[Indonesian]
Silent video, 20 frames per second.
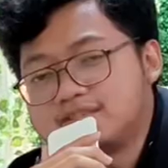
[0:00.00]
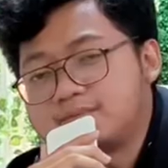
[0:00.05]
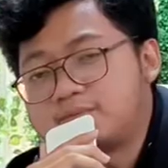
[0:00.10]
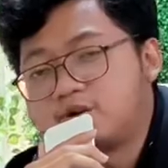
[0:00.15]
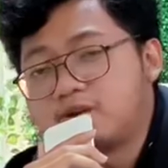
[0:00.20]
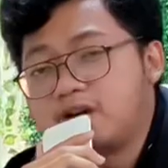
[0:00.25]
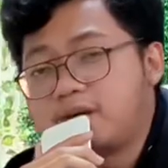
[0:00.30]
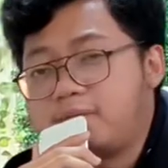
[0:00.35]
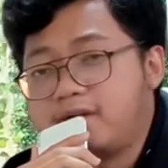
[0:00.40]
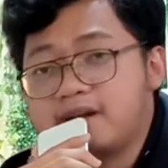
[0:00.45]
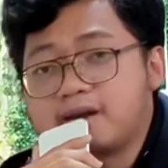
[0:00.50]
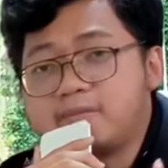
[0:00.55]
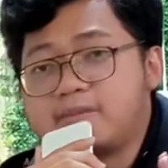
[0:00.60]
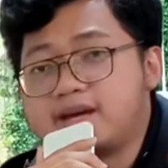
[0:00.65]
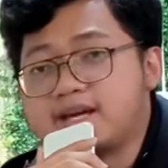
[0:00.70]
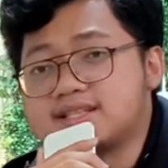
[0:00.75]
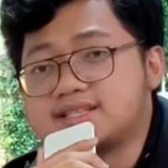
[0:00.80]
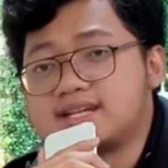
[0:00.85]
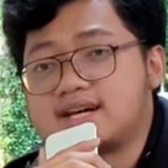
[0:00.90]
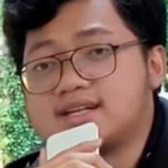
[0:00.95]
Semoga
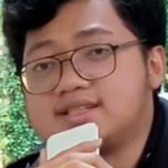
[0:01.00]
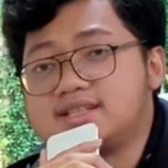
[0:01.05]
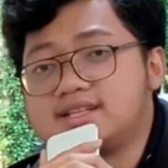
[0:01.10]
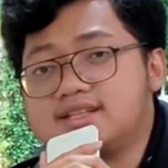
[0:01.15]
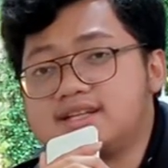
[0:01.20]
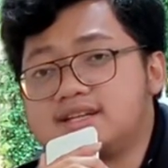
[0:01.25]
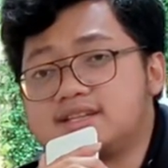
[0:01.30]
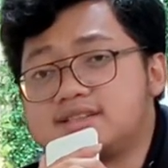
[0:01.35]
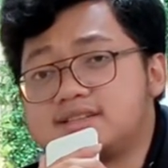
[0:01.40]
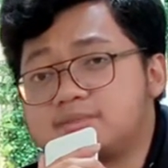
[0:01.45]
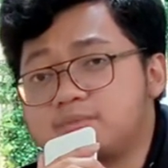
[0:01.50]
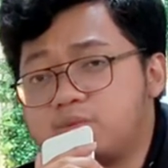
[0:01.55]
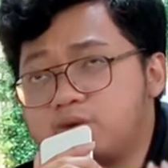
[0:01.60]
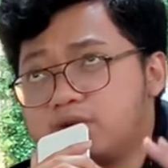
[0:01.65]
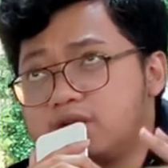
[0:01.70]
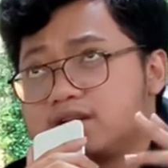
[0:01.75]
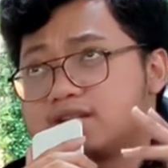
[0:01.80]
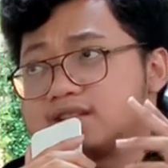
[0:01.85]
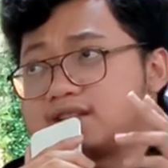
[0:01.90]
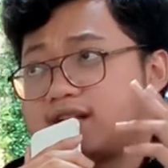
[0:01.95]
baik-baik saja dan
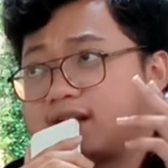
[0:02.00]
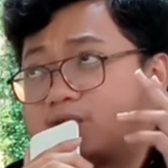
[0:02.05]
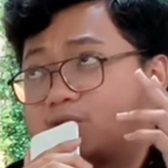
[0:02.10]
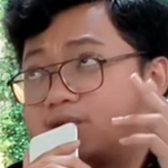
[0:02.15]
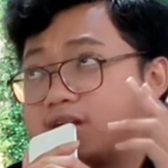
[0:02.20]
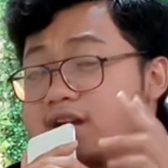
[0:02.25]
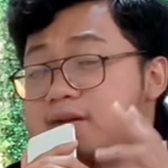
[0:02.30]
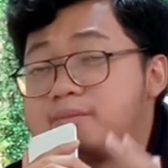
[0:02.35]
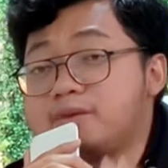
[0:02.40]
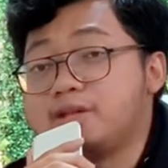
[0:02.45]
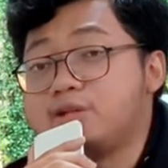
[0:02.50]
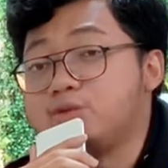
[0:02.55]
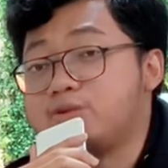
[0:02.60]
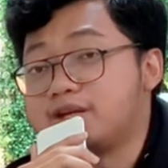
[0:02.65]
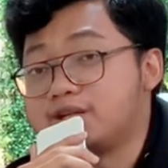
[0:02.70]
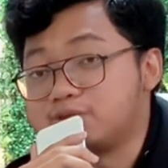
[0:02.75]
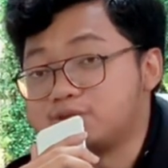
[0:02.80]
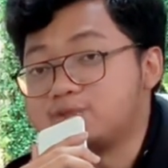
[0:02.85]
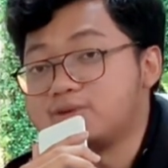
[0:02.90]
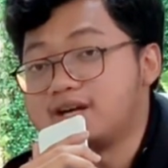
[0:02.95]
semoga selalu dalam
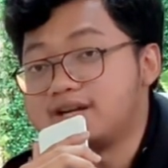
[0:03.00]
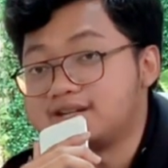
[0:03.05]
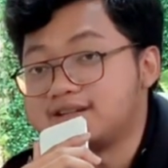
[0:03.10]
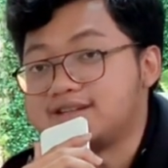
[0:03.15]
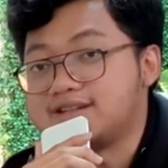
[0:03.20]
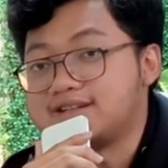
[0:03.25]
lindungan Tuhan